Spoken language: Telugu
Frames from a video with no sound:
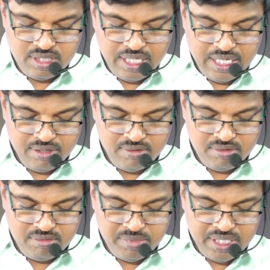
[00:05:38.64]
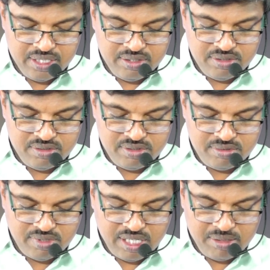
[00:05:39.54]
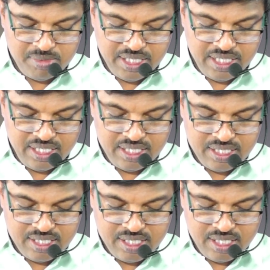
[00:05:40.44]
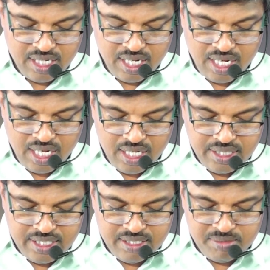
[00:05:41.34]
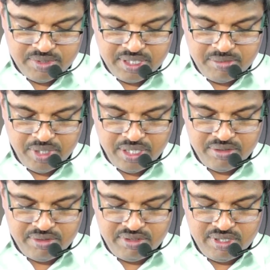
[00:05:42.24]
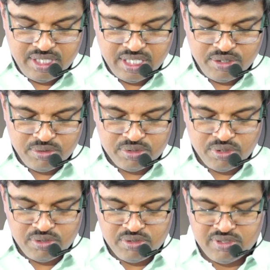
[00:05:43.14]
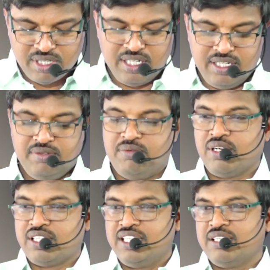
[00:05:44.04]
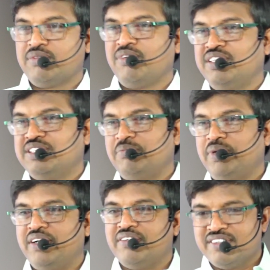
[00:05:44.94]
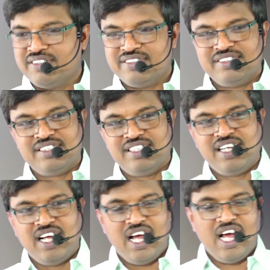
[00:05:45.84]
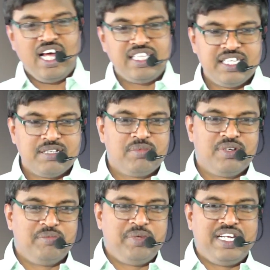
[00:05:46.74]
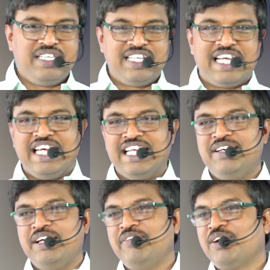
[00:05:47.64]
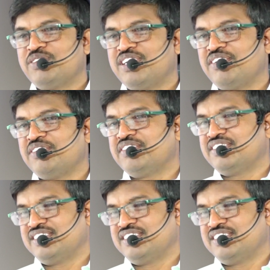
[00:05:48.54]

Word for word: నేను మీ ఎందును ఉన్నామని ఆ దినమున మీరు ఎరుగుదురు అన్నాడు ఒక దినం గురించి చెప్పాడు ఆ దినములో మీరు ఎదిగి ఏమి ఎరుగుతారు